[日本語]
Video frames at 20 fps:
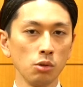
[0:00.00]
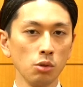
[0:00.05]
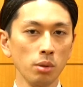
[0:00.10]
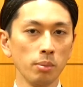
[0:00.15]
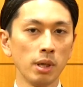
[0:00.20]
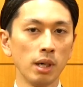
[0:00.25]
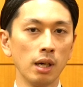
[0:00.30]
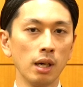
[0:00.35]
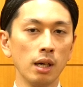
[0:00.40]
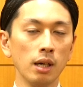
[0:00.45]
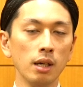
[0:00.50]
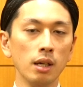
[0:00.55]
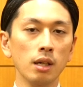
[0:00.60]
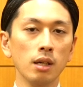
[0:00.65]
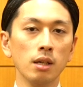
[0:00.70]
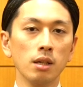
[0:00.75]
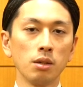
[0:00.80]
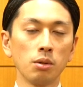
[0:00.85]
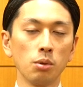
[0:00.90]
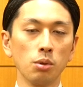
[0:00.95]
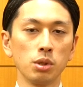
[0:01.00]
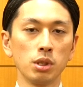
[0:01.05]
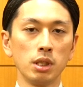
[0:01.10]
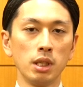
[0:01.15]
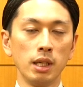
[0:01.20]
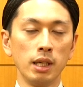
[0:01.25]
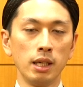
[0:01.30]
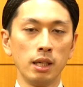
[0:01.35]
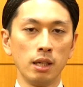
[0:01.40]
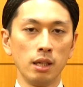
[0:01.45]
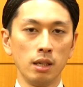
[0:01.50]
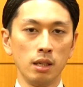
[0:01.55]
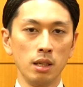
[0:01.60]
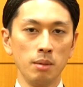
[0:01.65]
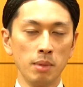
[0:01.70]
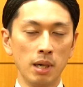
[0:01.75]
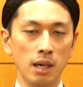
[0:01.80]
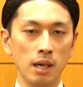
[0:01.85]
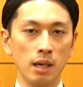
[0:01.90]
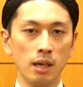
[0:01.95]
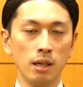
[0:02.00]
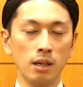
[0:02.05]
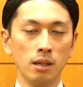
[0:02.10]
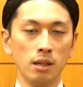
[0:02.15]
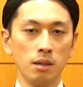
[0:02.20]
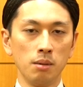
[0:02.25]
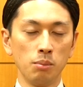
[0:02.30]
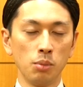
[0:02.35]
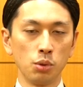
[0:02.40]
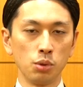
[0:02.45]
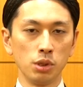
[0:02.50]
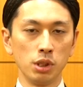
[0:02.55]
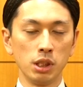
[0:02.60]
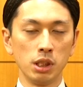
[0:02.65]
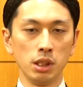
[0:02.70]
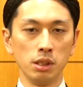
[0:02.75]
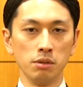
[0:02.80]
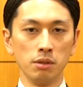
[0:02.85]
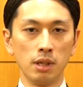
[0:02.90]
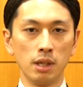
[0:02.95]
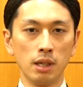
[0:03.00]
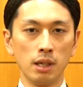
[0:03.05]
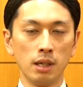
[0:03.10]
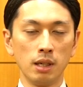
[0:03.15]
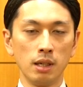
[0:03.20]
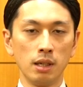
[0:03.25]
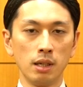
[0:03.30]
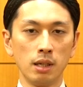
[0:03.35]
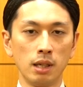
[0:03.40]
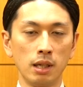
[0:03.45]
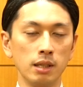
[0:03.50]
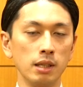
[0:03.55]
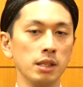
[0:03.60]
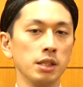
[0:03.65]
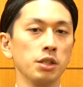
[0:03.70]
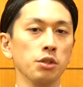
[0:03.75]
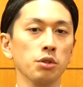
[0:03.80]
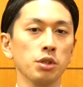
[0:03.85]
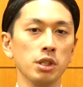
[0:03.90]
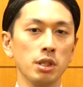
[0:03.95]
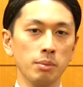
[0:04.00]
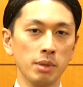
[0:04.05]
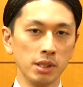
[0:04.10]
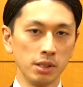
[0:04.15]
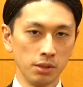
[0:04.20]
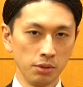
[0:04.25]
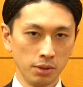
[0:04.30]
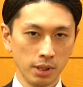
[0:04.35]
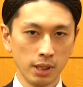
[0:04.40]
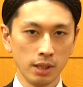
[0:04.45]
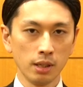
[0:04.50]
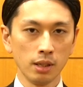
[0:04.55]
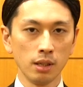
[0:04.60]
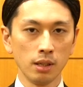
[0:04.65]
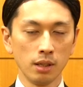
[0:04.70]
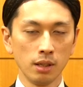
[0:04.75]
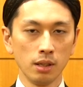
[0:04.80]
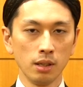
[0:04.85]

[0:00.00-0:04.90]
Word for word: 例えばこうして今僕自身は話をしてますよね